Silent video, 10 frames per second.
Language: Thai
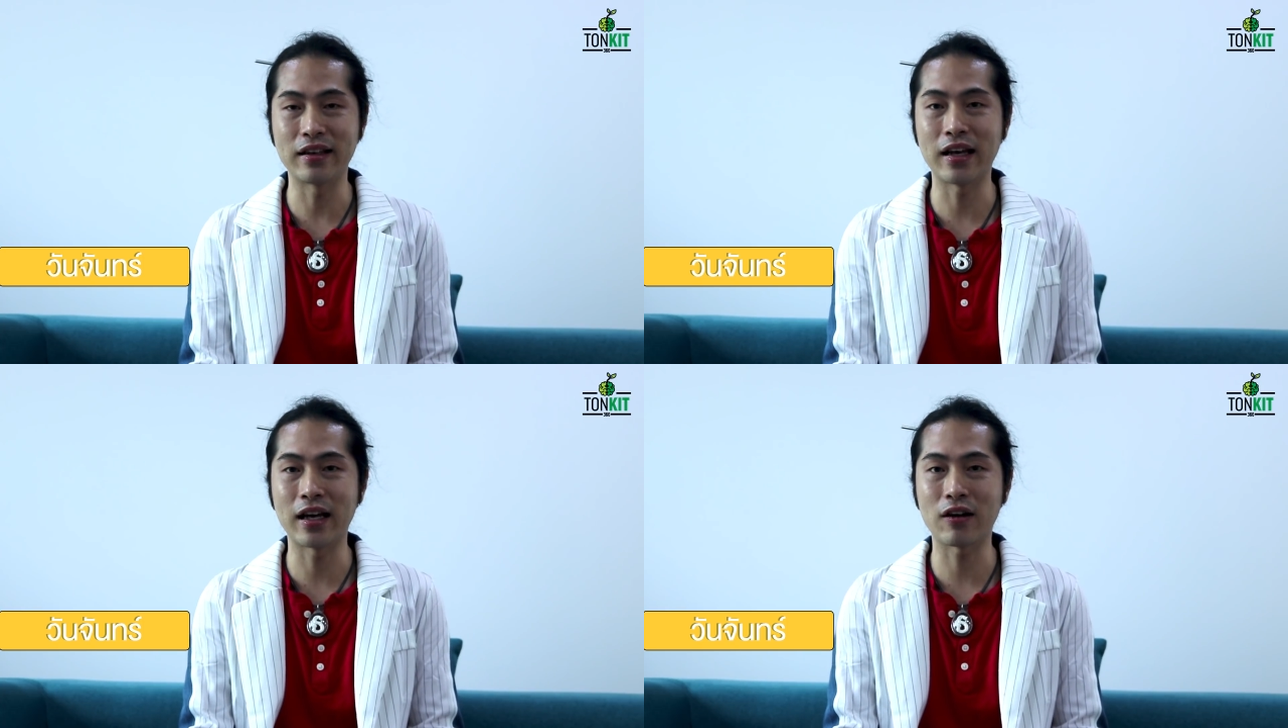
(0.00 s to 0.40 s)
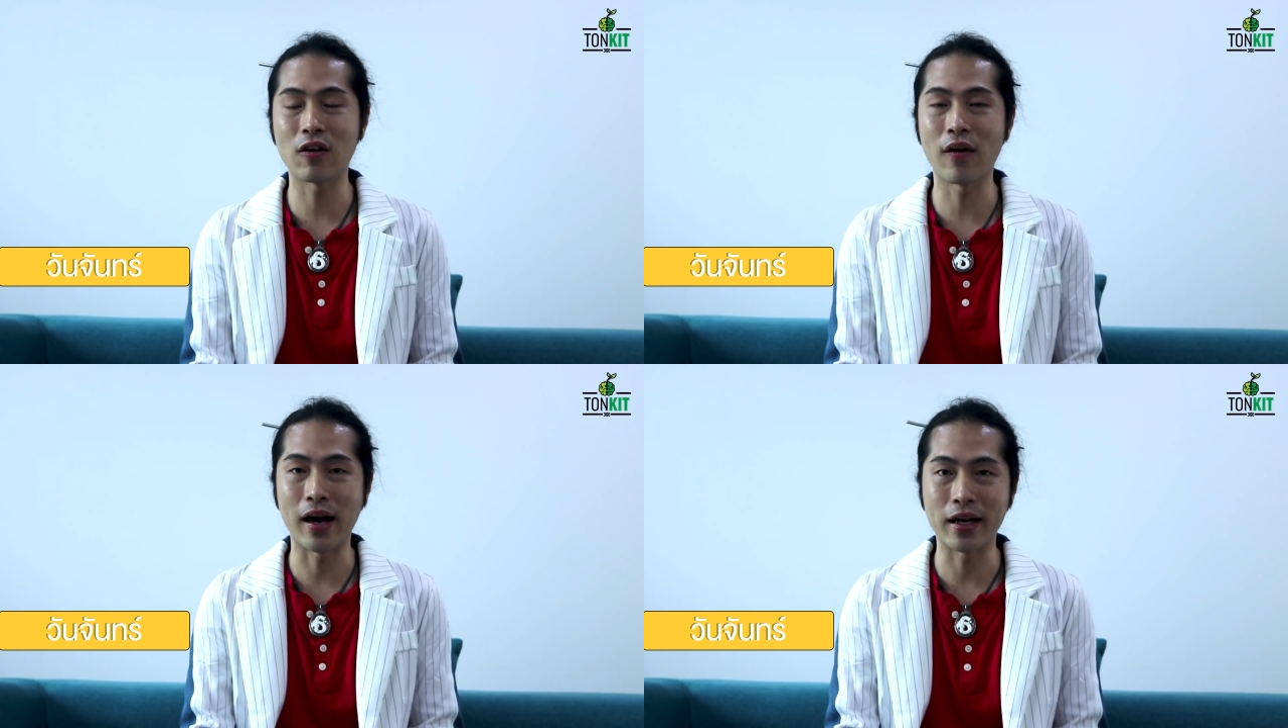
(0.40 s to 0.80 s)
นะฮะก็
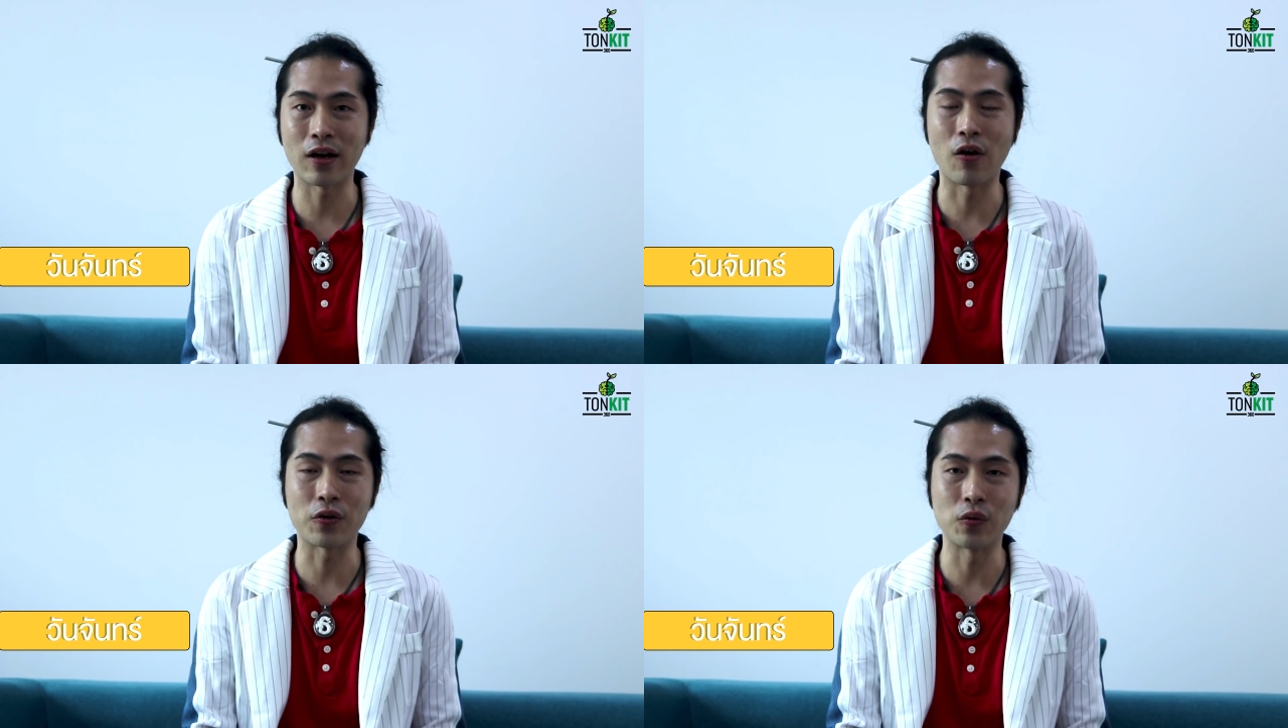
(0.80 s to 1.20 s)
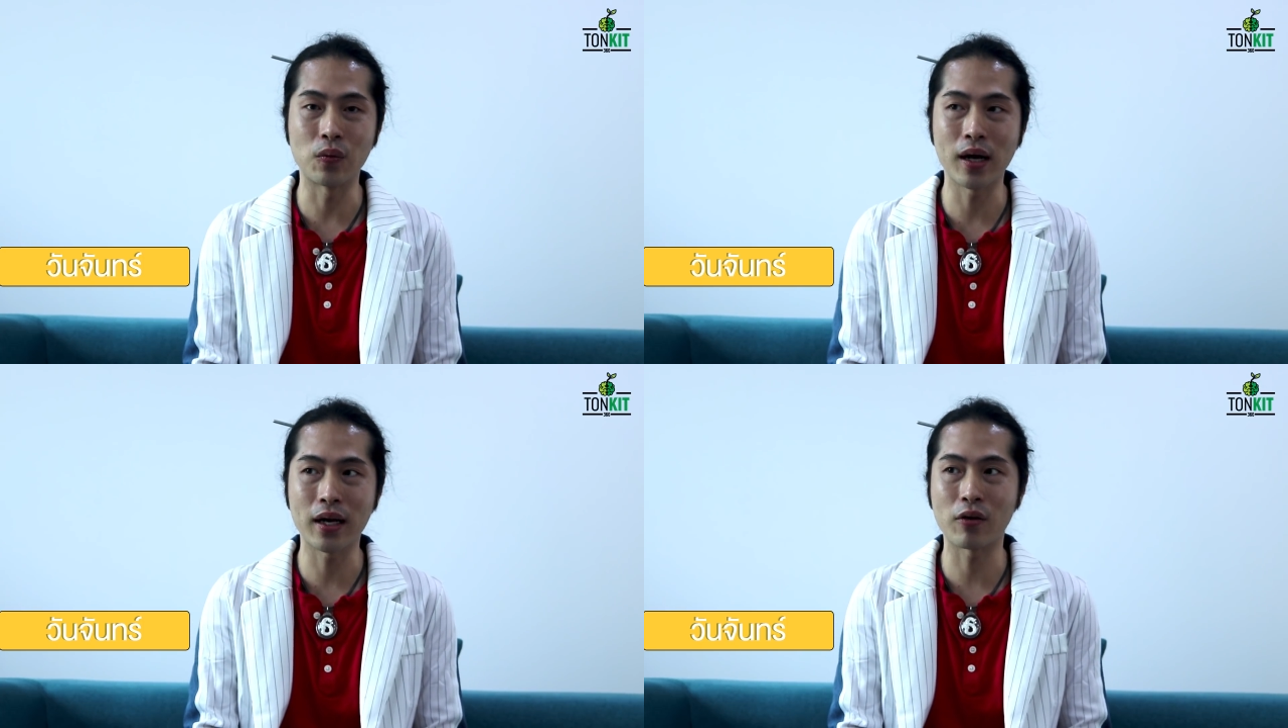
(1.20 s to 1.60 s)
ลองหาทางออกดู
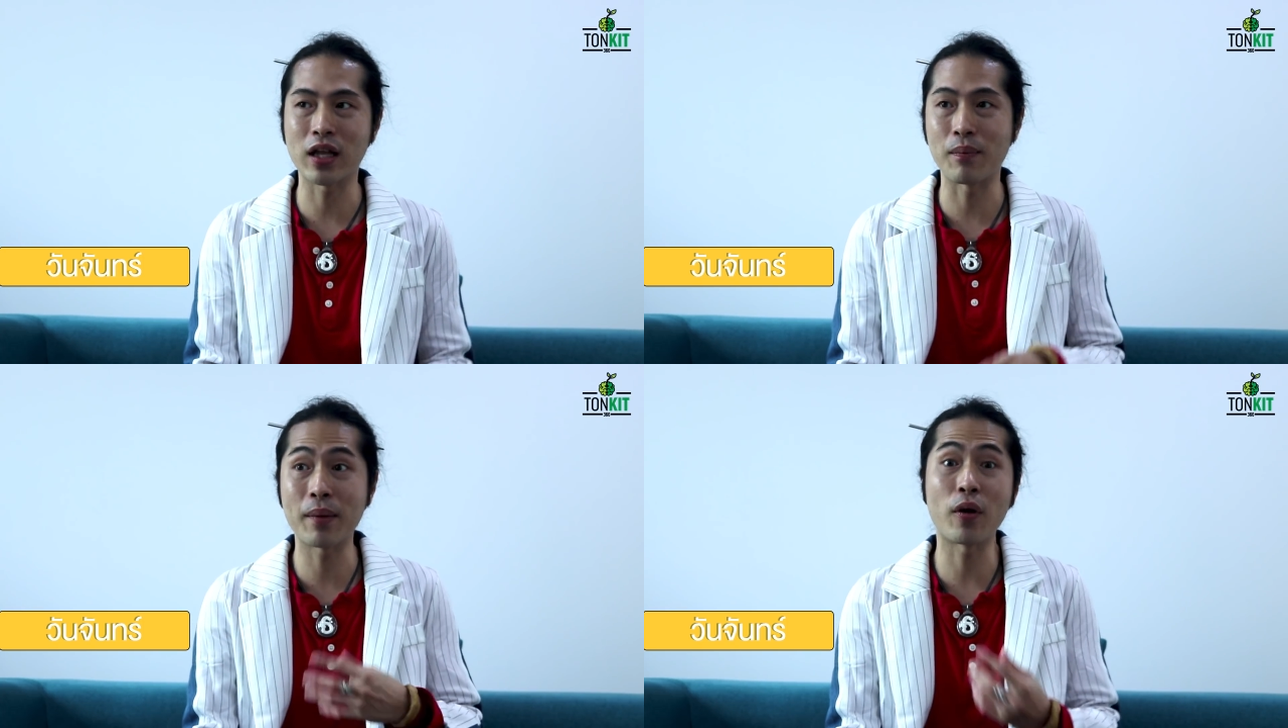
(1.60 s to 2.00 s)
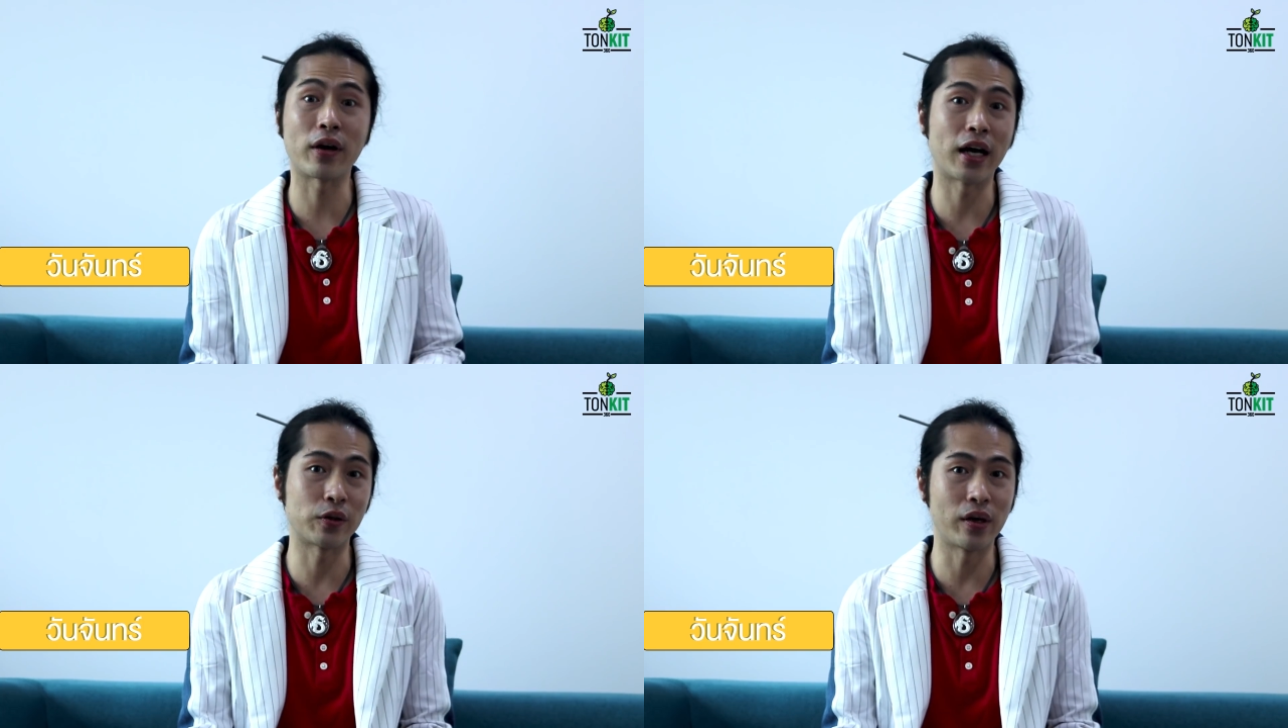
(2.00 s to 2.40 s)
ว่าเราสามารถผ่อน
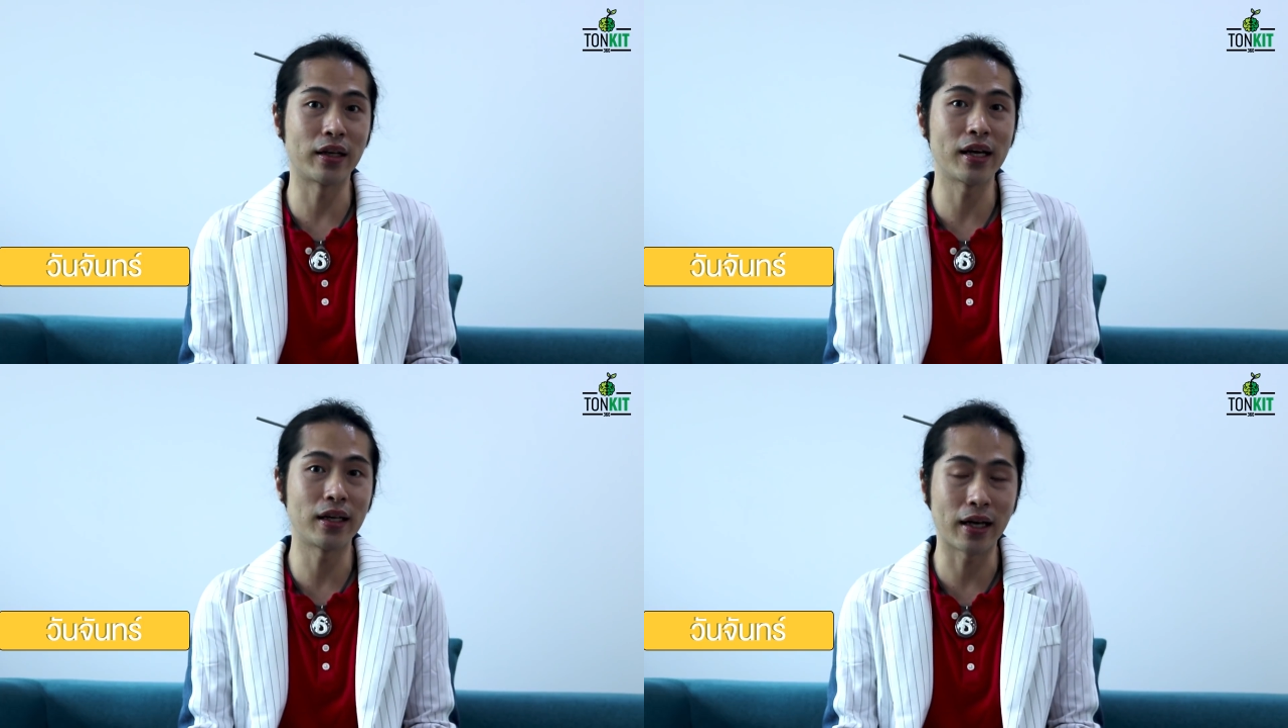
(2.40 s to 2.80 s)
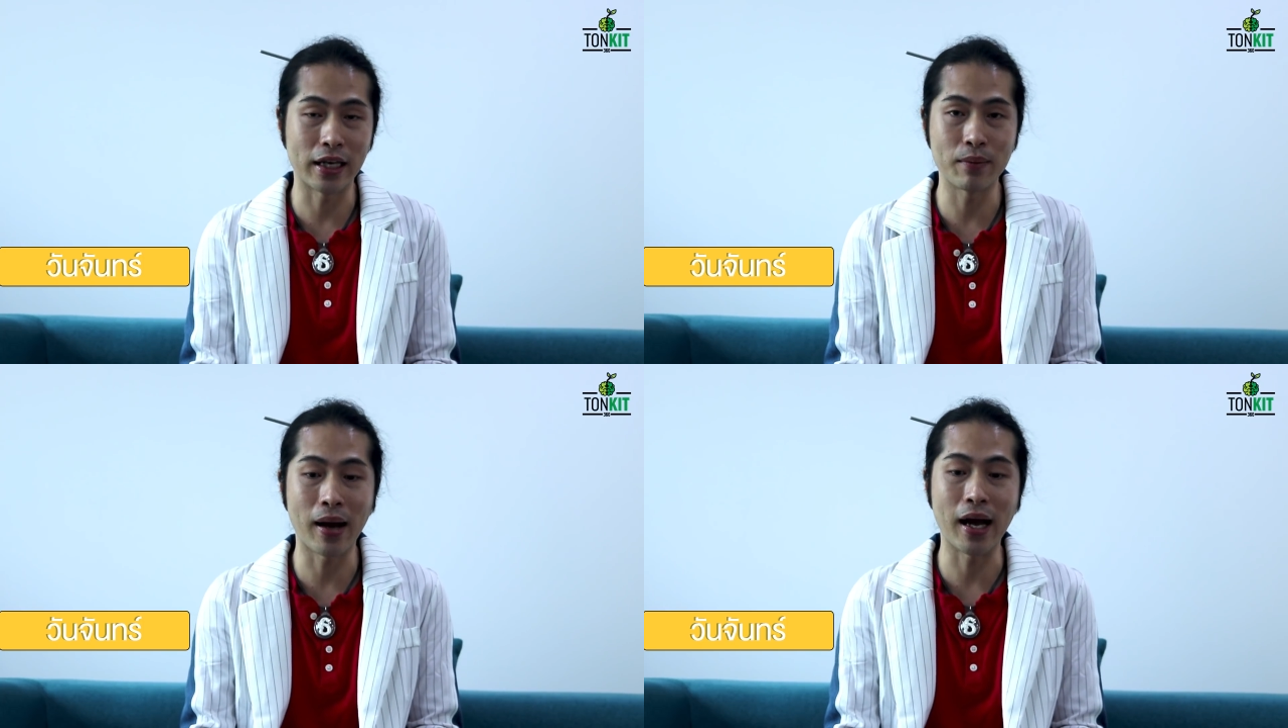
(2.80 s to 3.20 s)
คลายตัวเองได้ยังไง
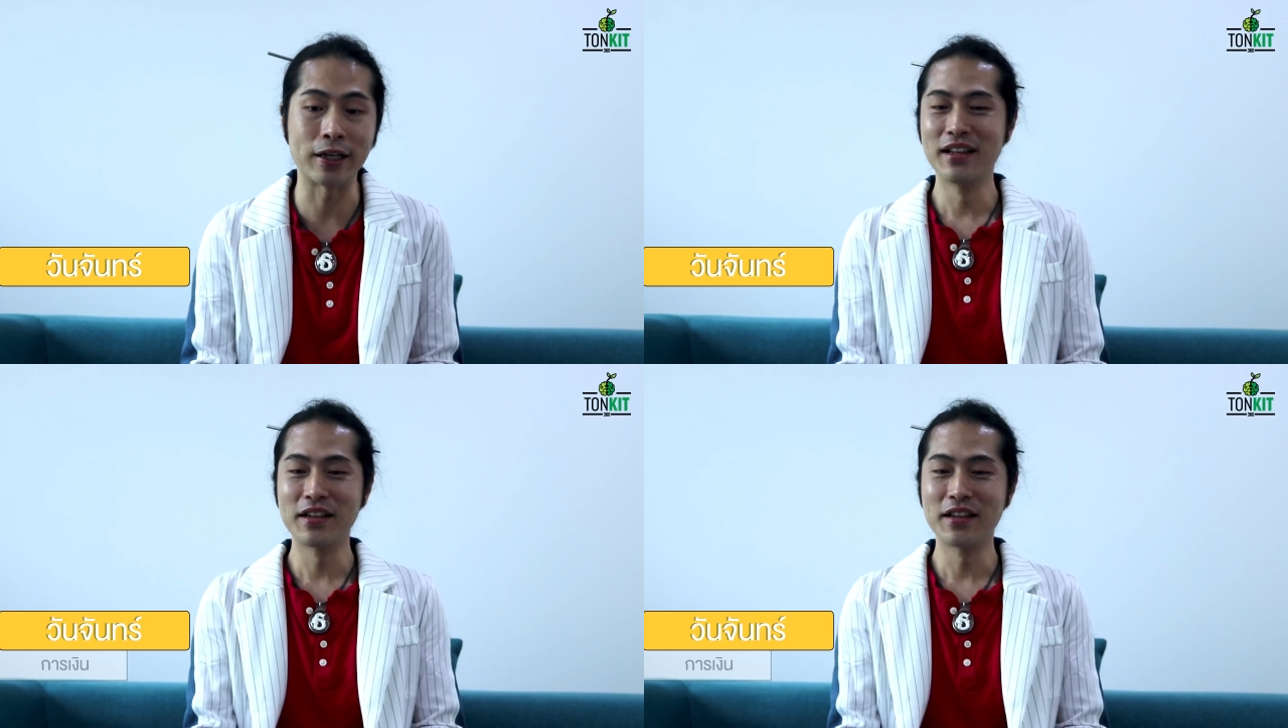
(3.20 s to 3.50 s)
ได้บ้าง